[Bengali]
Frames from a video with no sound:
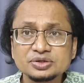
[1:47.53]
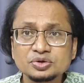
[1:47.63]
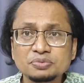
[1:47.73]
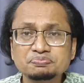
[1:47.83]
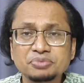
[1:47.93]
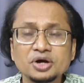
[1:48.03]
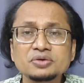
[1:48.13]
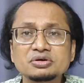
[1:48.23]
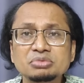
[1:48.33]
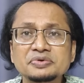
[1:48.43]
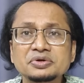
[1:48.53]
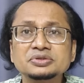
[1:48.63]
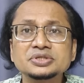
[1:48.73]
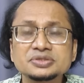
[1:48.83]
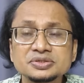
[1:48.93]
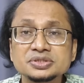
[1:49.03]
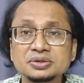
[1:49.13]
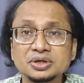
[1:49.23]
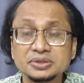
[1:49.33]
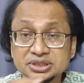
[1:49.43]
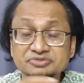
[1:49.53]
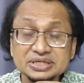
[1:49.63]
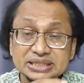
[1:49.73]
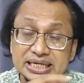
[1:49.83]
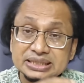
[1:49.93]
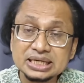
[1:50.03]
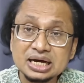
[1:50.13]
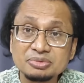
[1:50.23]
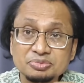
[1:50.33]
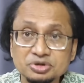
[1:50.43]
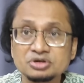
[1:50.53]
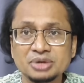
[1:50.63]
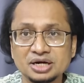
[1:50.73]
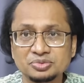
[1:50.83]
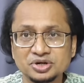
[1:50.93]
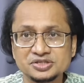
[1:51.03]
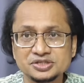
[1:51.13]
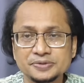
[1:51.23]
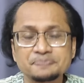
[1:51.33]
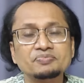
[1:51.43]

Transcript: খুব ভয়ঙ্করভাবে ক্ষতিগ্রস্ত করা হয়েছে ইনফ্যাক্ট এটা আমি বহুবার বলেছি